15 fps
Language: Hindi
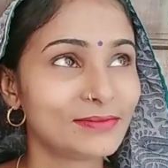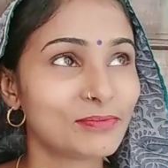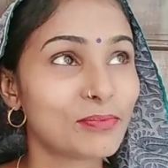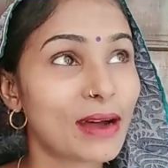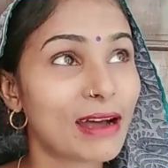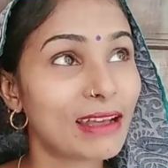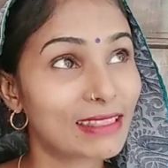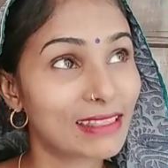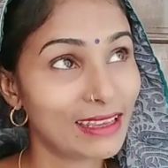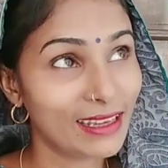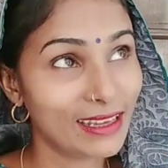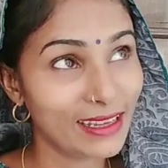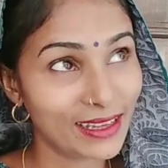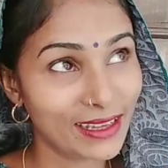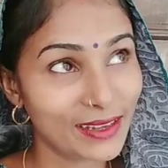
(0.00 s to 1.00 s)
बातें
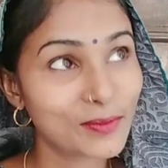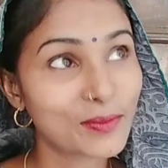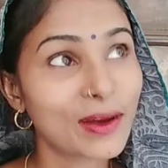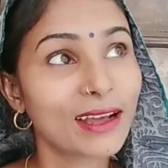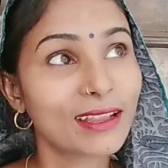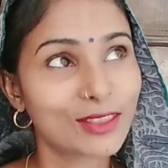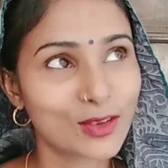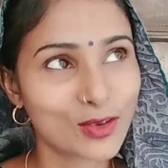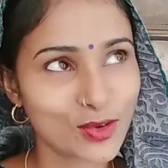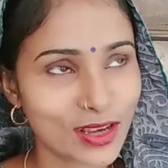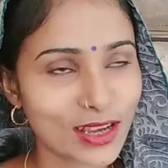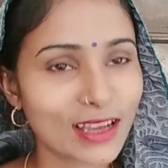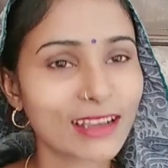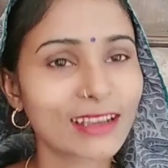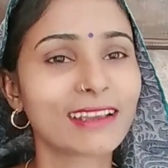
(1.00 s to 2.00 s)
हैं बातों
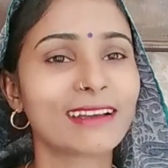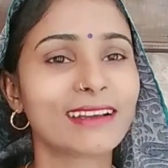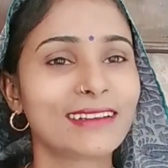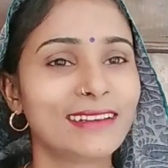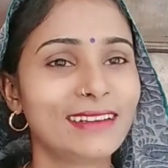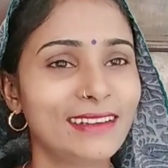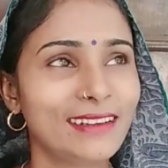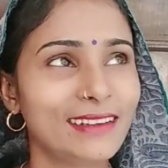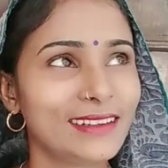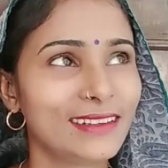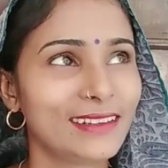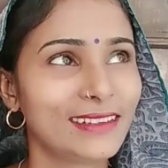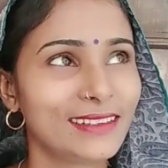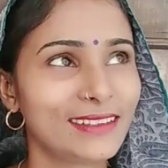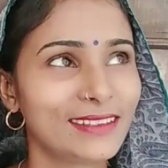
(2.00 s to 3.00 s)
का क्या
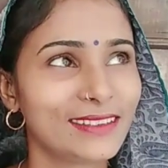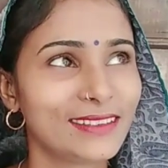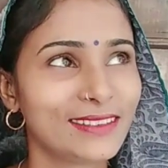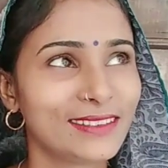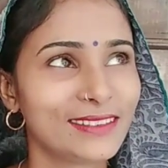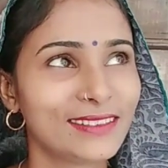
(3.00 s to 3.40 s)
बातों